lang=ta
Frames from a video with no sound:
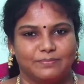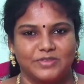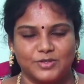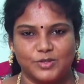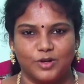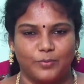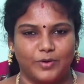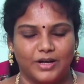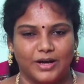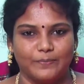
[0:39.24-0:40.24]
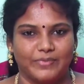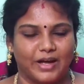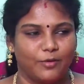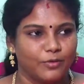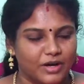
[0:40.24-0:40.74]
இன்னும் சொல்லப்போனால்
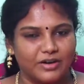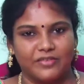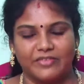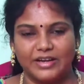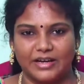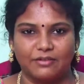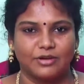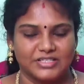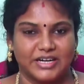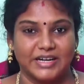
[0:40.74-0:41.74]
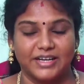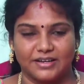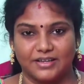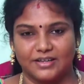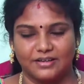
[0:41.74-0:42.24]
அவங்க வீட் அவங்க
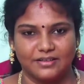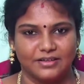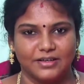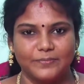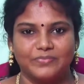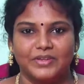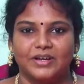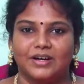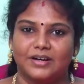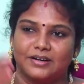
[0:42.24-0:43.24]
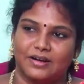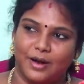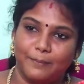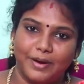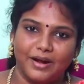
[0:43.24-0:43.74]
சண்டிகர் அங்கேருந்து
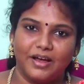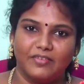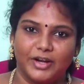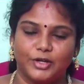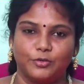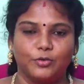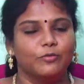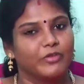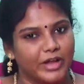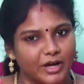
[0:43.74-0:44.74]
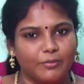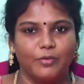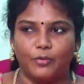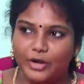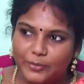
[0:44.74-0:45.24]
அம்பாலா வரைக்கும்
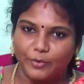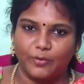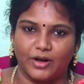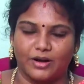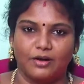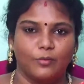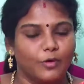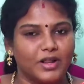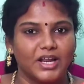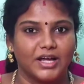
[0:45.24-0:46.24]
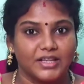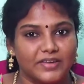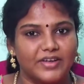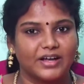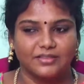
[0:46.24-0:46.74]
வேகமாக ஓடி போவாராம் ஓடின அதே
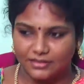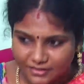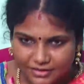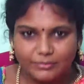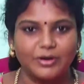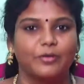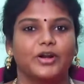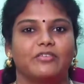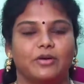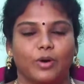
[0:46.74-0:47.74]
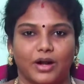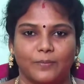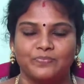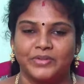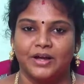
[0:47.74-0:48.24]
வேகத்துக்கு திரும்ப ஓடி
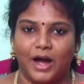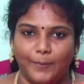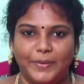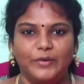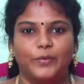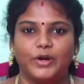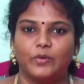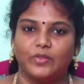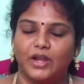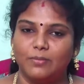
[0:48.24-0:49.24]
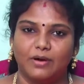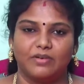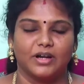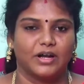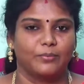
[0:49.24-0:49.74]
வருவாராம் அப்படி ஓடி வந்தாலும்
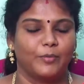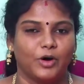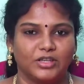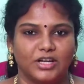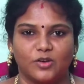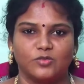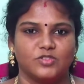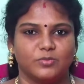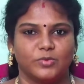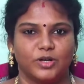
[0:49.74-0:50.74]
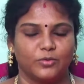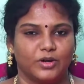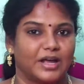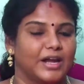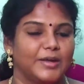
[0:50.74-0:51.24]
அவர் முகத்தில் கொஞ்சம் கூட
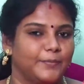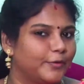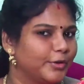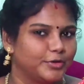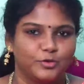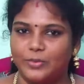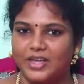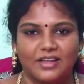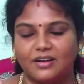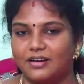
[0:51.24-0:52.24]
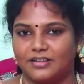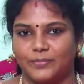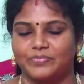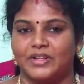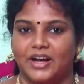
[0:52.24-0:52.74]
ஒரு களைப்போ எதுவுமே
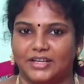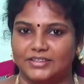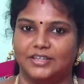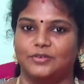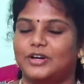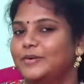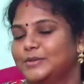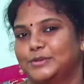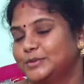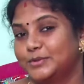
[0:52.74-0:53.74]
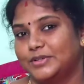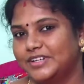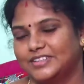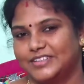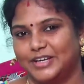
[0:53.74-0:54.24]
இருக்காதாம் அந்தளவுக்கு அவர்
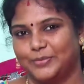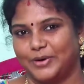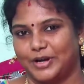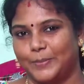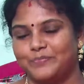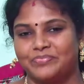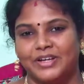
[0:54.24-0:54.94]
துருத்துருன்னு இருந்துகிட்டே இருப்பாராம்